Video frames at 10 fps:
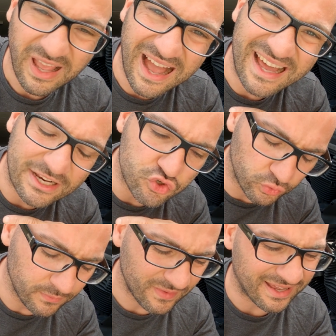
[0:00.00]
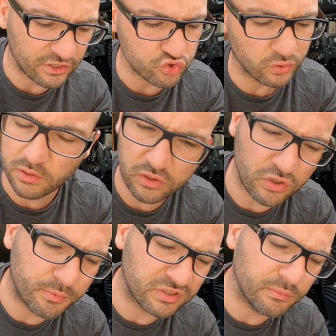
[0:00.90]
ha ragione ha ragione non
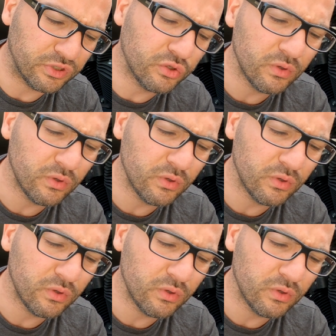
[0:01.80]
mi posso dire